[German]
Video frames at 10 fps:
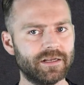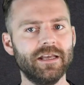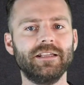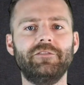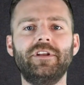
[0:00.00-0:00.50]

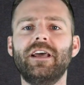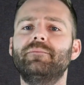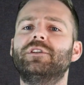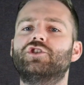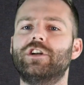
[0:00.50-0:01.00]
dann wird einem
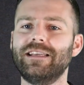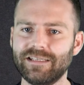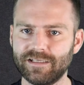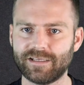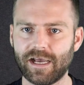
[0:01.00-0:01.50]
in
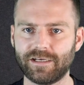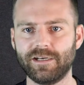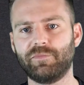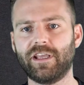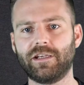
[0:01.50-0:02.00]
schlechten Zeiten
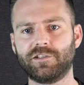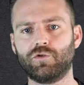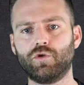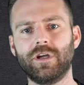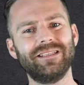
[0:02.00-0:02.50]
im
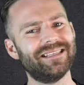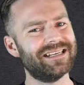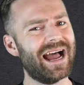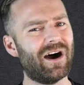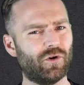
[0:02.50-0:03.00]
Gegenzug
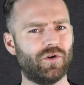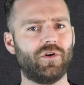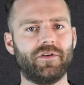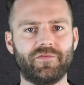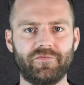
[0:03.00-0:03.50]
sicher auch
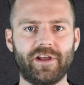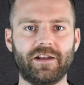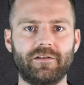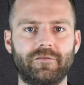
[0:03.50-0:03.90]
geholfen werden.